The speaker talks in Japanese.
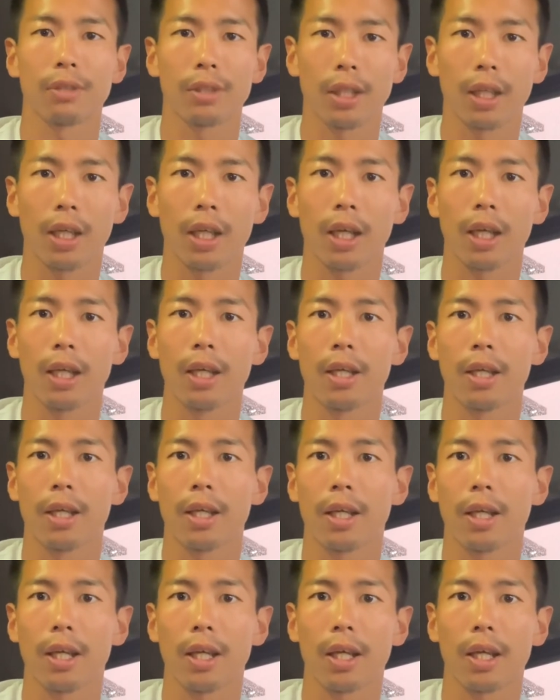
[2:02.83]
で、
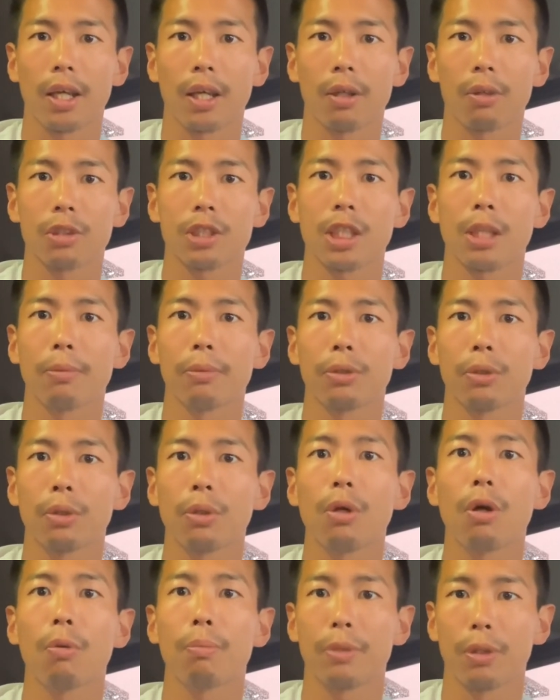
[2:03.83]
えこちらも土
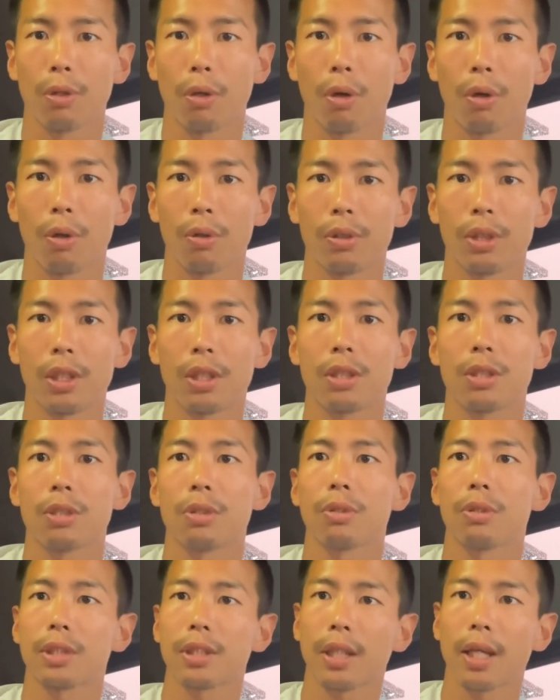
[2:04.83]
曜日の日
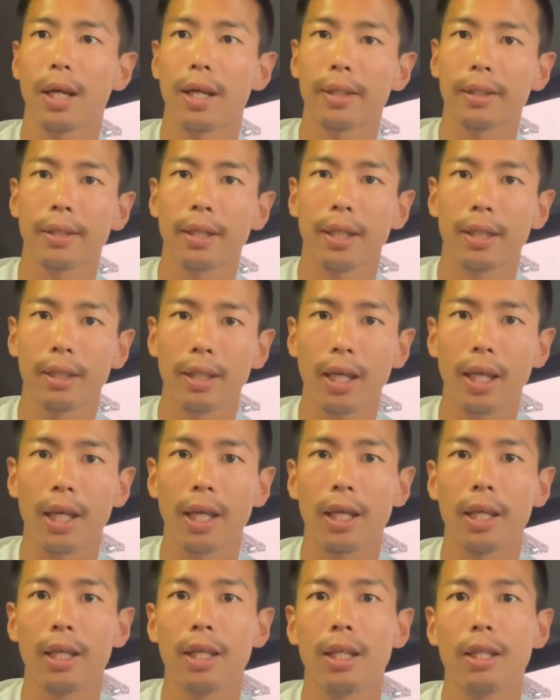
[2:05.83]
中の時間帯
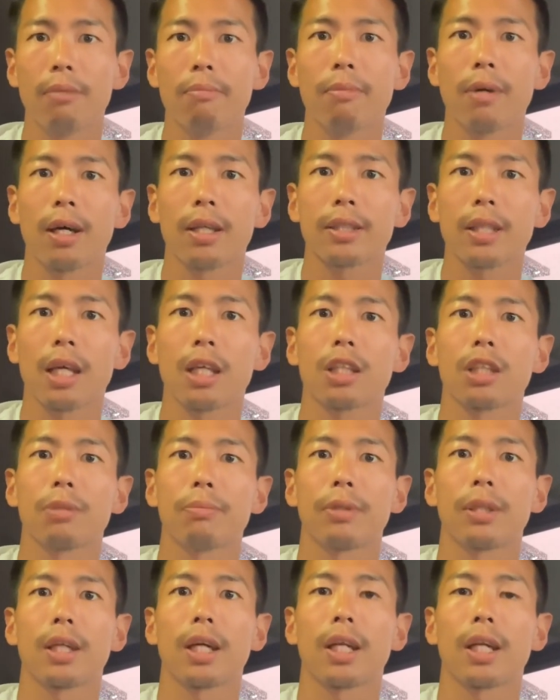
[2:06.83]
で、まあ3
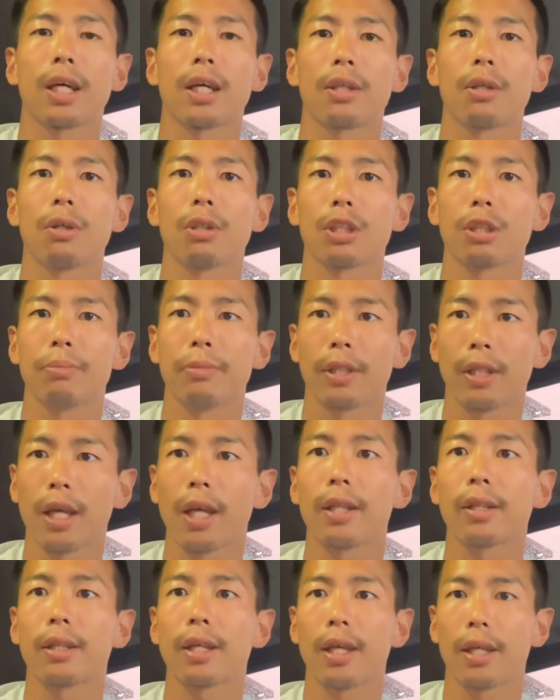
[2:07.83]
組から4組
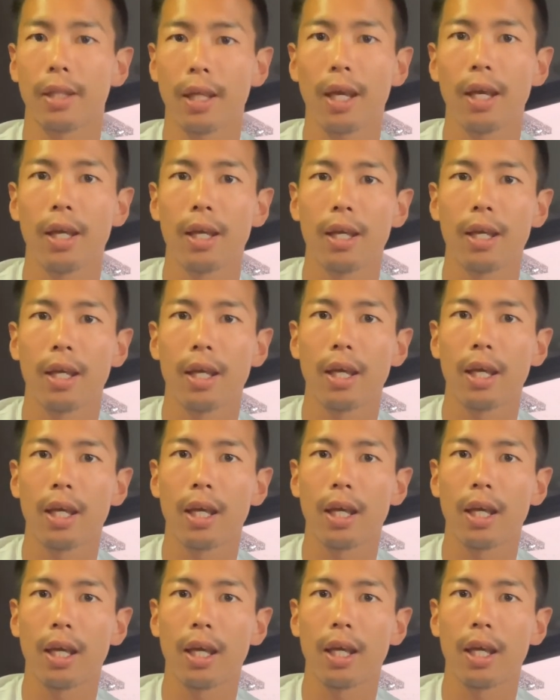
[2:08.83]
限定で、
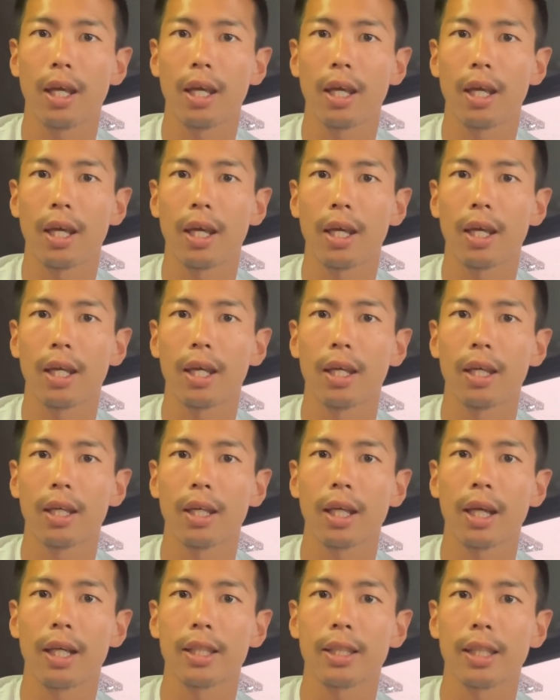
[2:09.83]
え
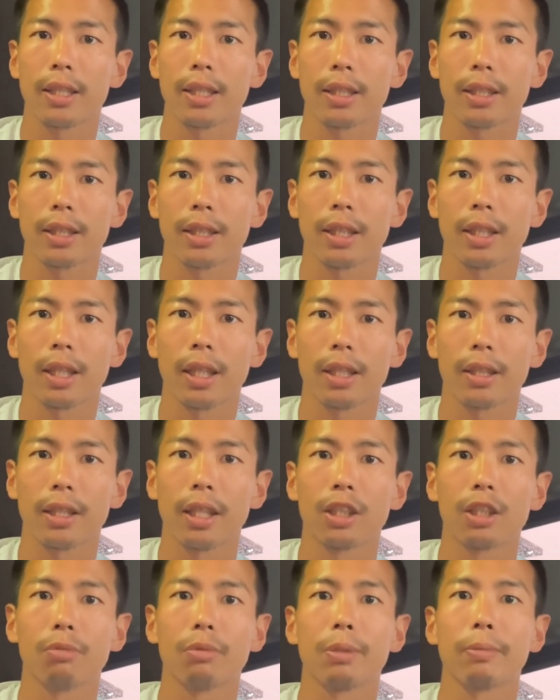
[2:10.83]
開催させていただき
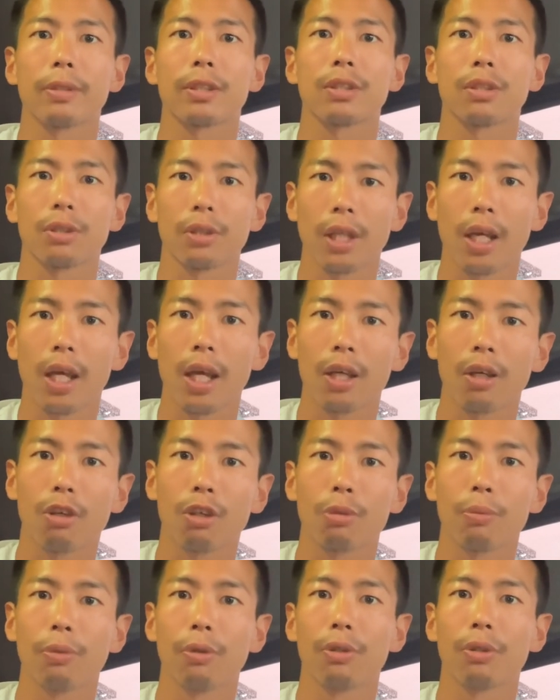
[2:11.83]
たいと思いますので、
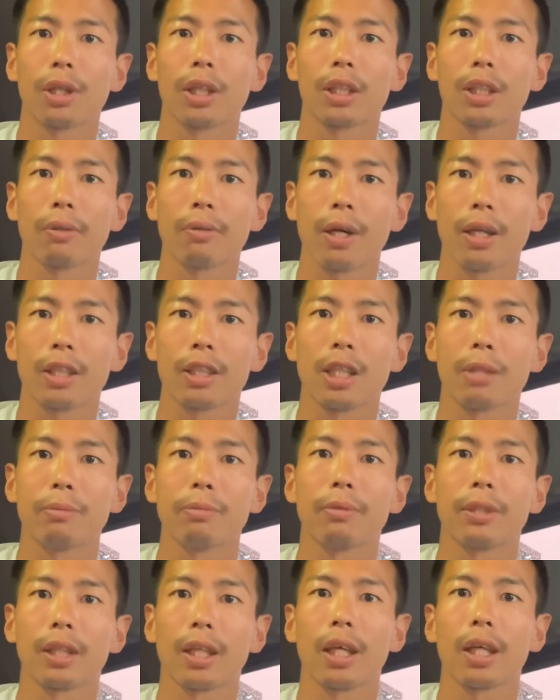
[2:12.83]
ご希望の方は
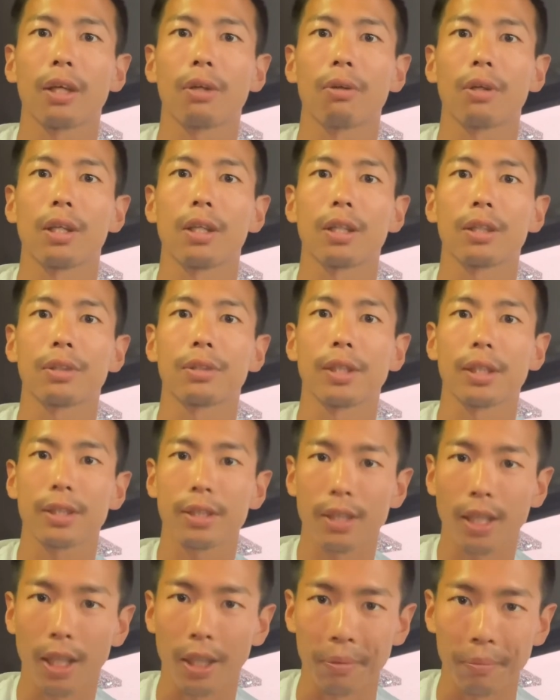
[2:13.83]
クラブまでご連絡くだ
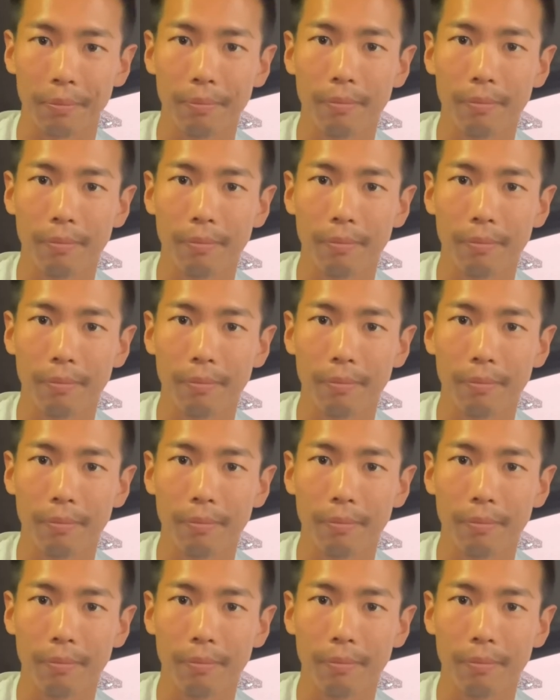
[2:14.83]
さい。